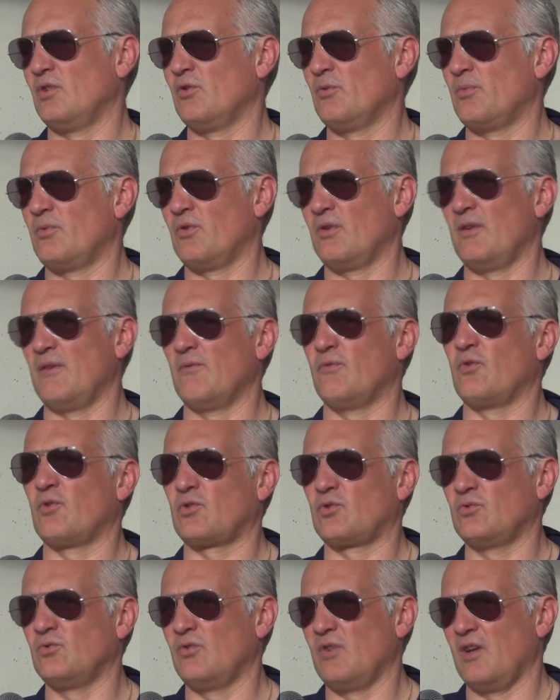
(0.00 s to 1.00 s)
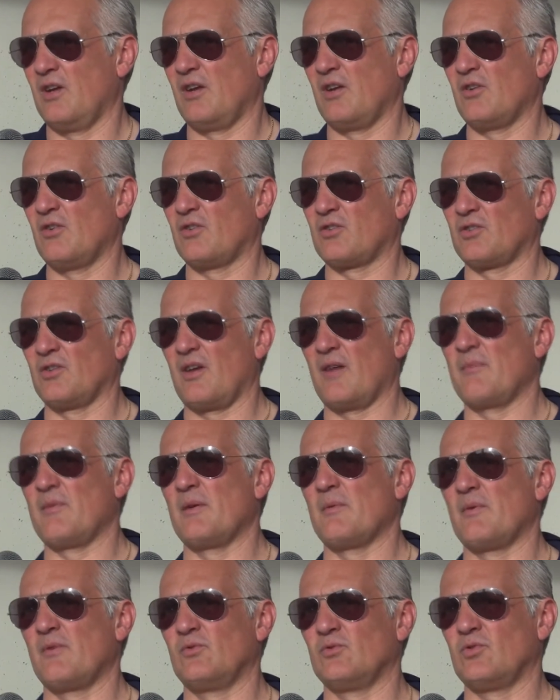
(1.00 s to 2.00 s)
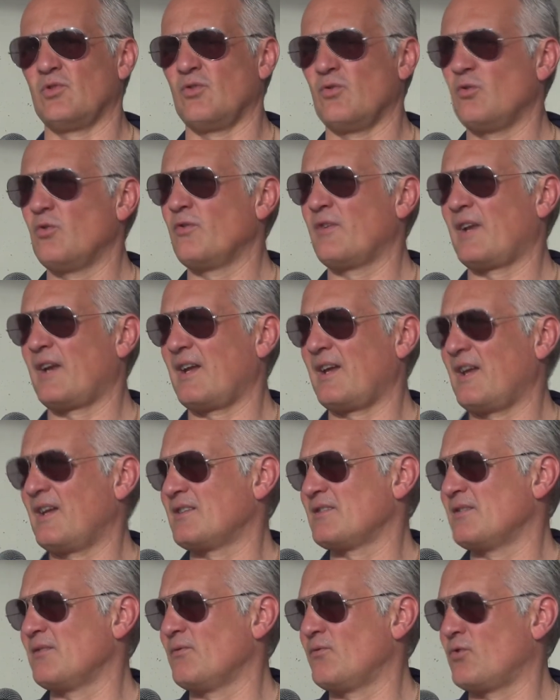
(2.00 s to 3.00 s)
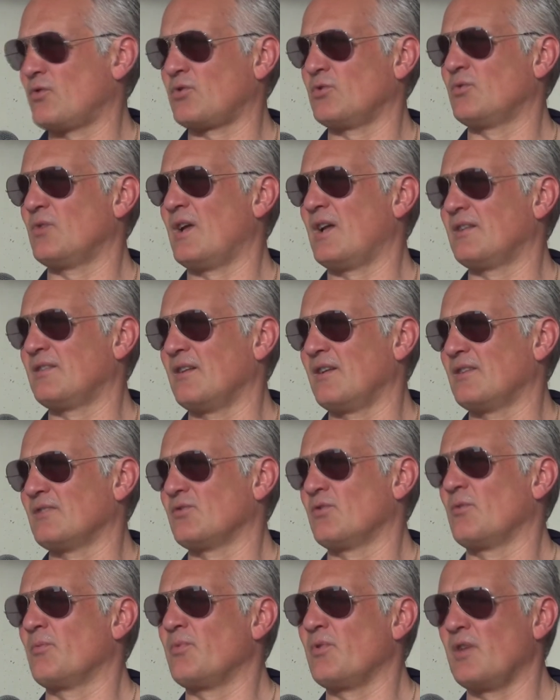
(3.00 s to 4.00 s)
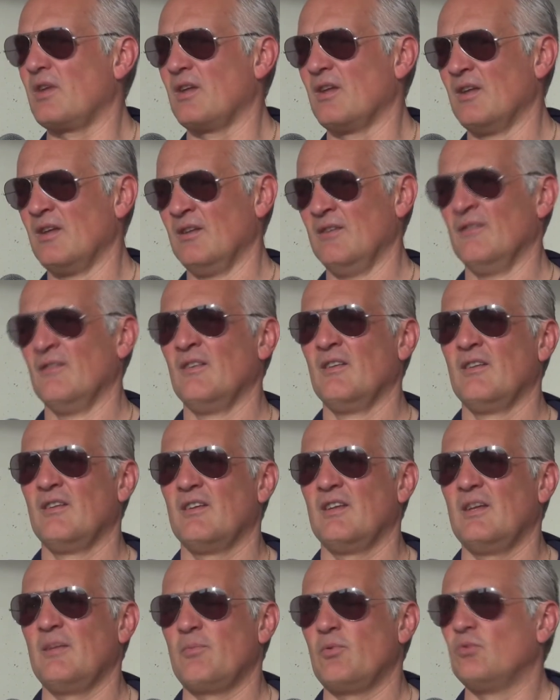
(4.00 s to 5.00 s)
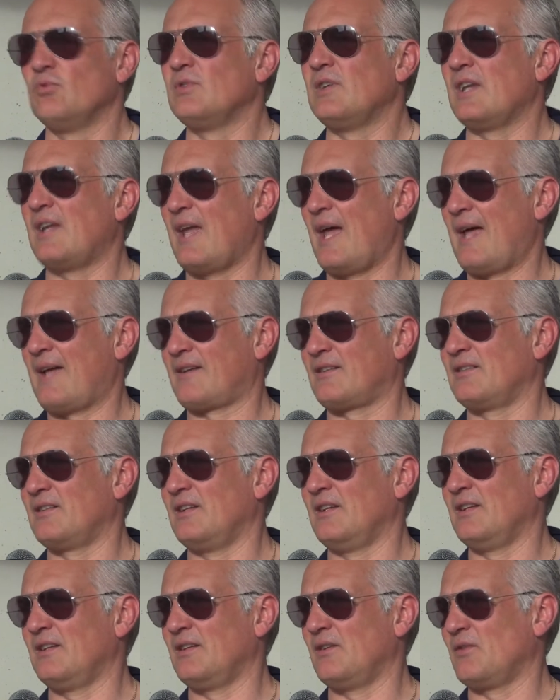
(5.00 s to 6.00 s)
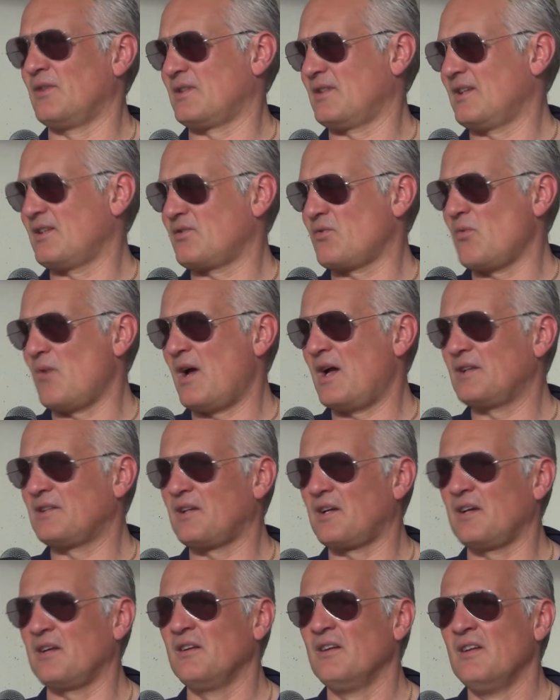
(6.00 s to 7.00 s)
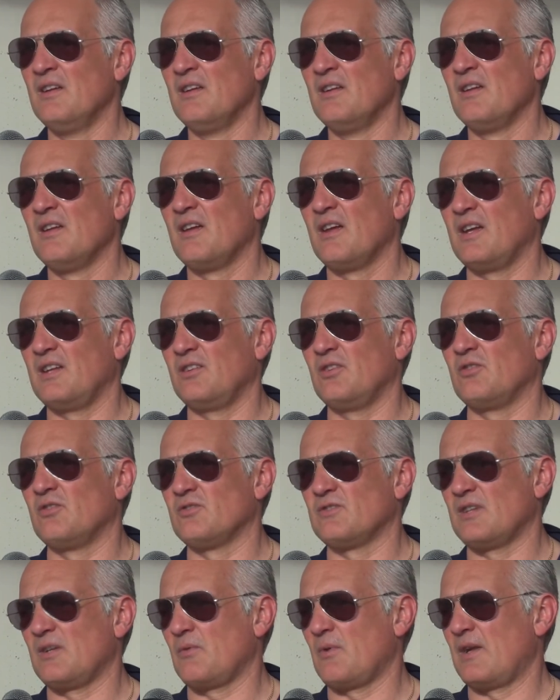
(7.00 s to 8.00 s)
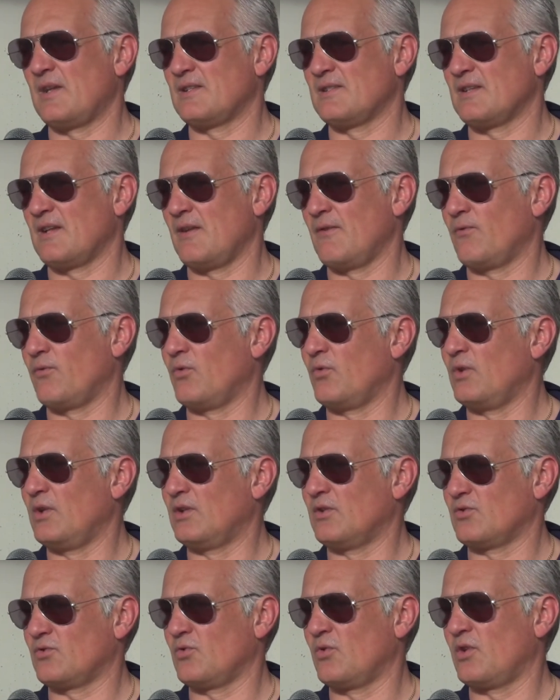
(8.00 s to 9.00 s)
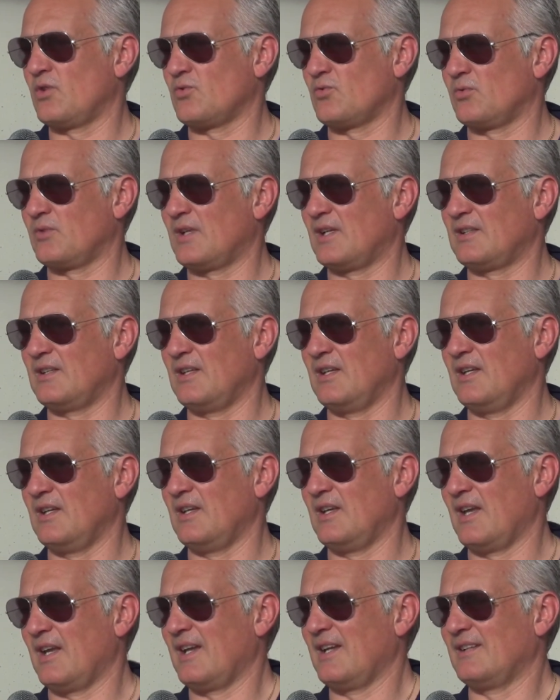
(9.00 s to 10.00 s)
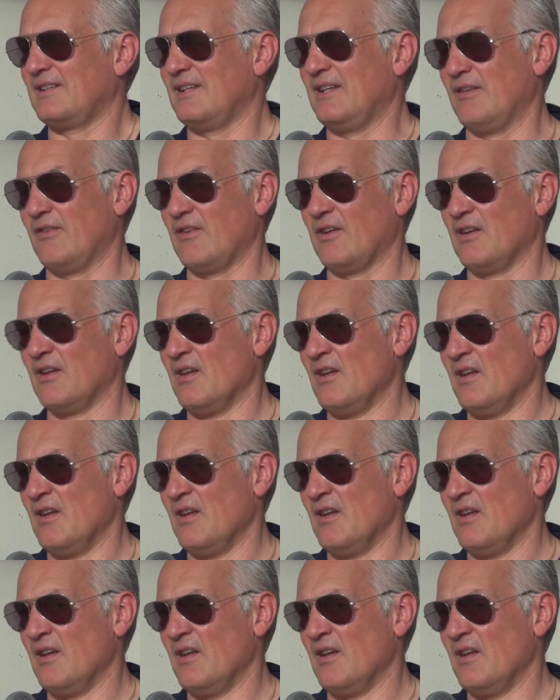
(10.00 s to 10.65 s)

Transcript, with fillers: dopo gli infortuni, ricordo che abbiamo avuto nove ragazzi infortunati che sono poi i punti cardini di questa squadra e di conseguenza ha influito sui risultati negativi.